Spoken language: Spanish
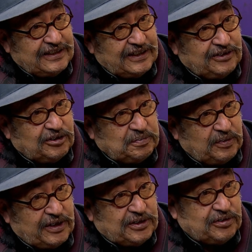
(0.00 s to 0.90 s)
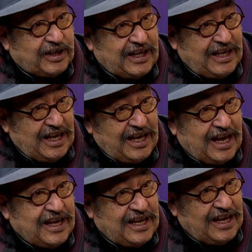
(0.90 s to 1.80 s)
Entonces por eso que
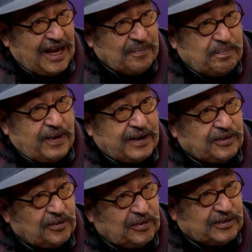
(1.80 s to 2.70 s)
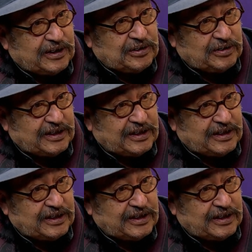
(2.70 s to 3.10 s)
Illa, Illapa, todos esos